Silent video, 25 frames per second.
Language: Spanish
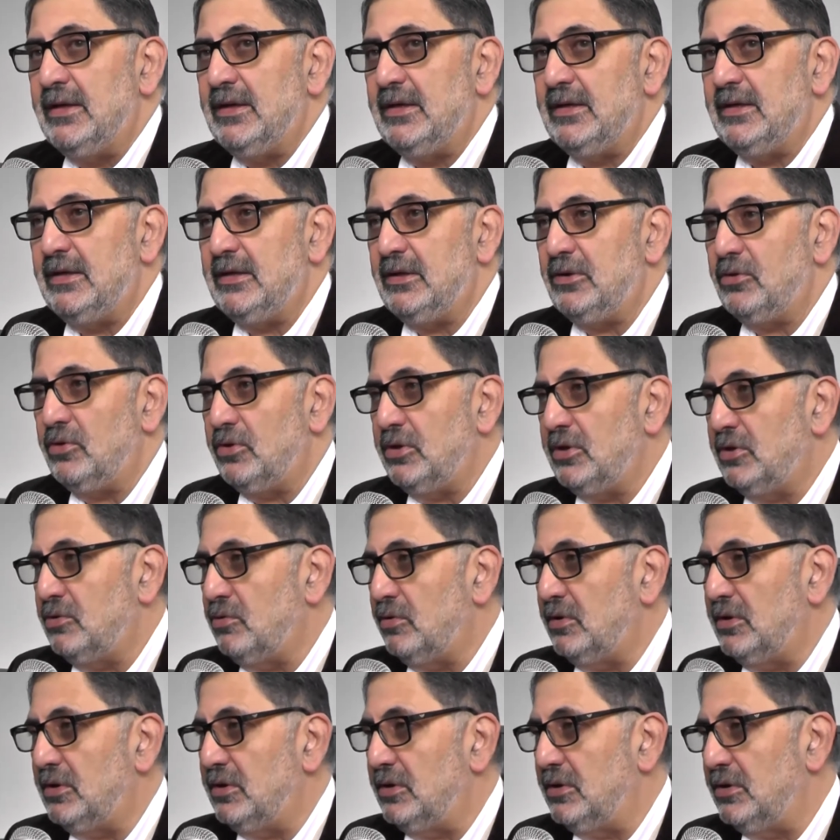eh, lo
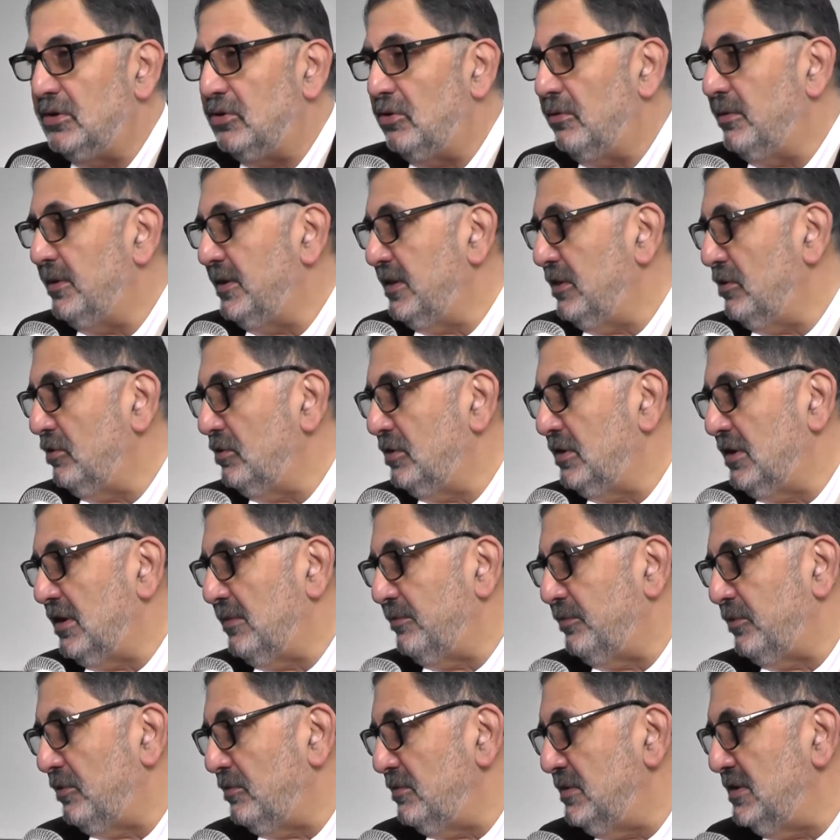dijo el gobernador de la
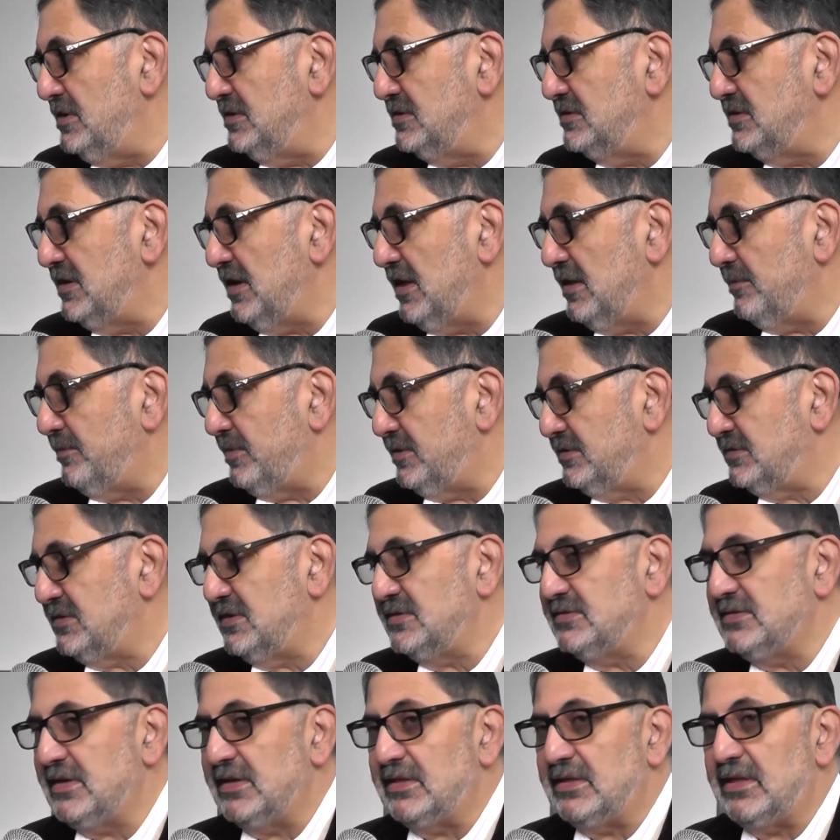provincia, la
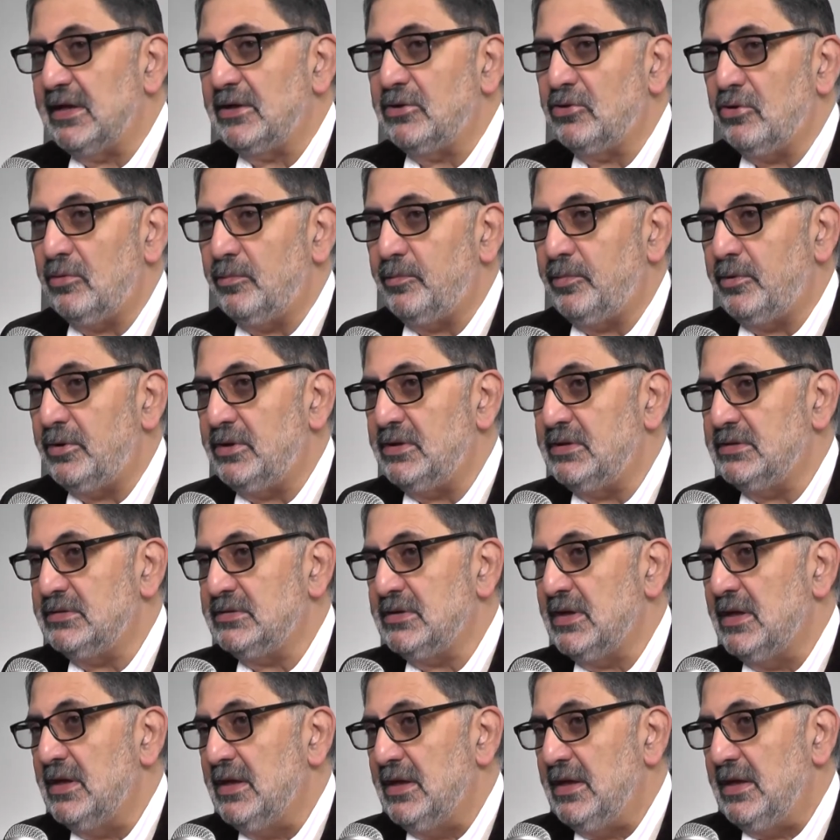presencia de
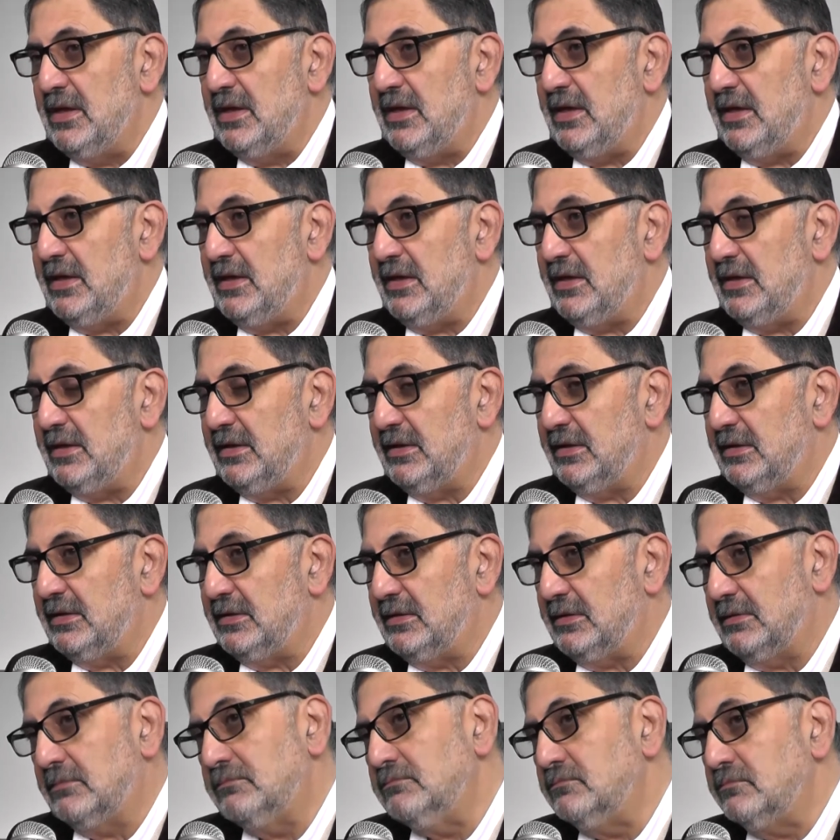Tecnópolis, eh,
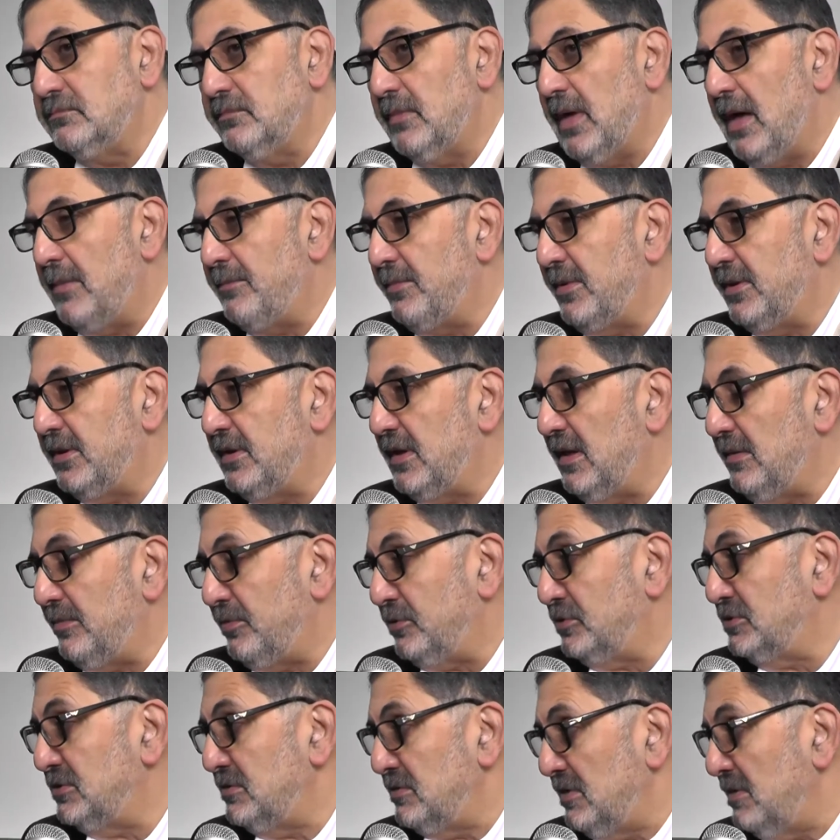
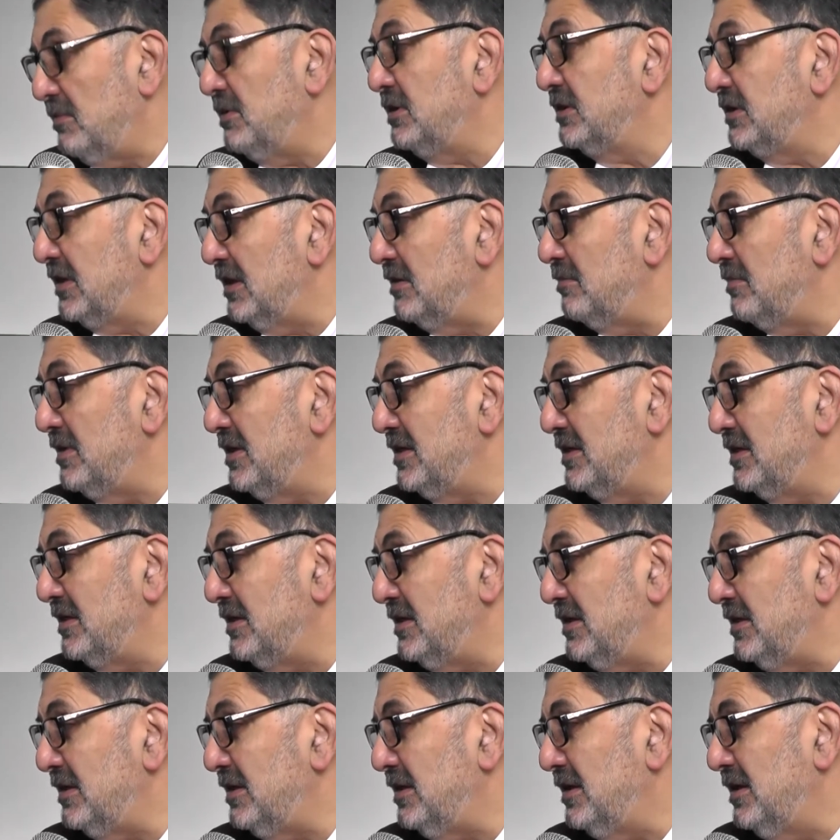aproximadamente el mes
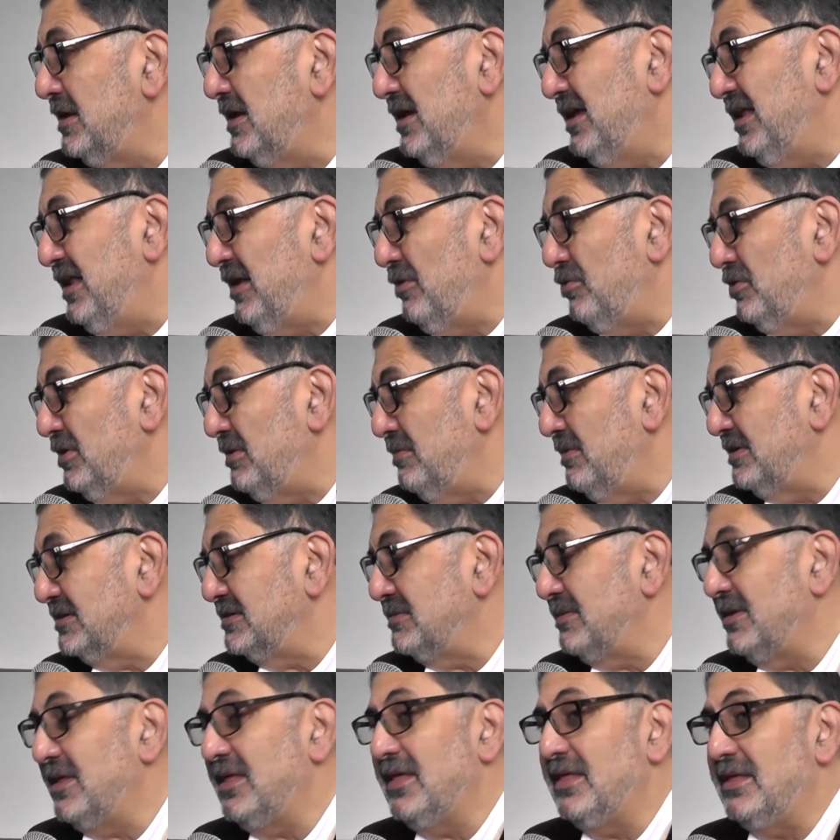de las últimas
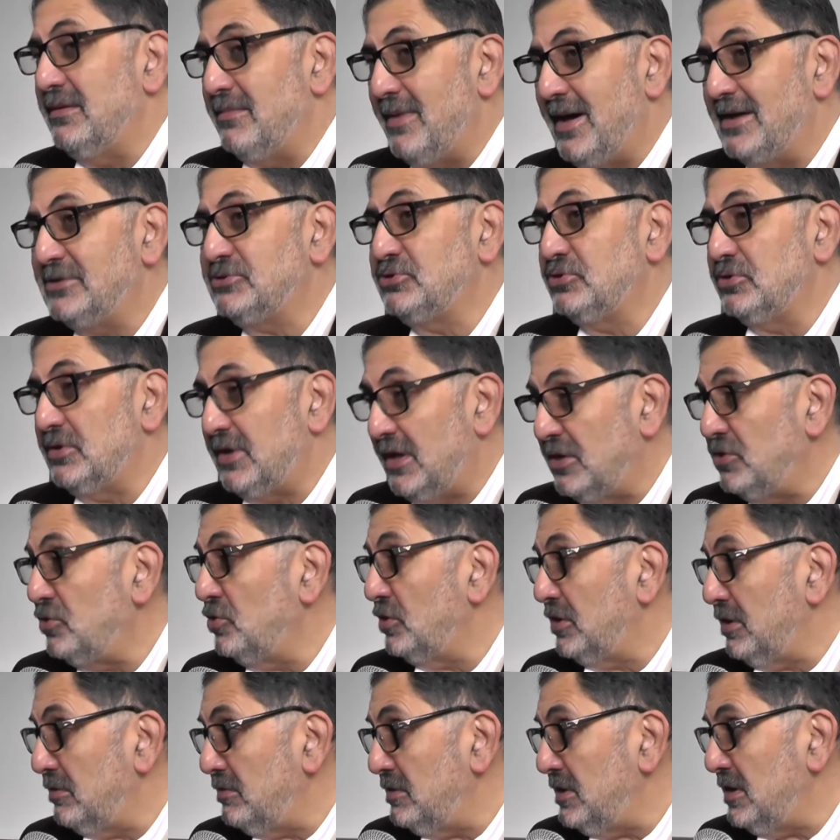semanas de marzo del
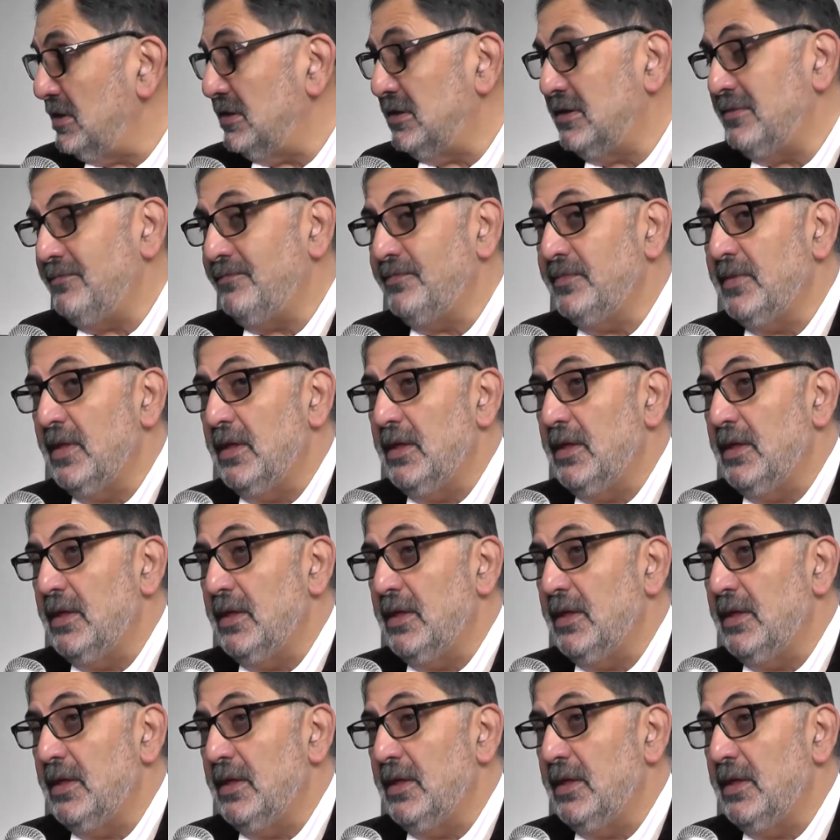año que viene,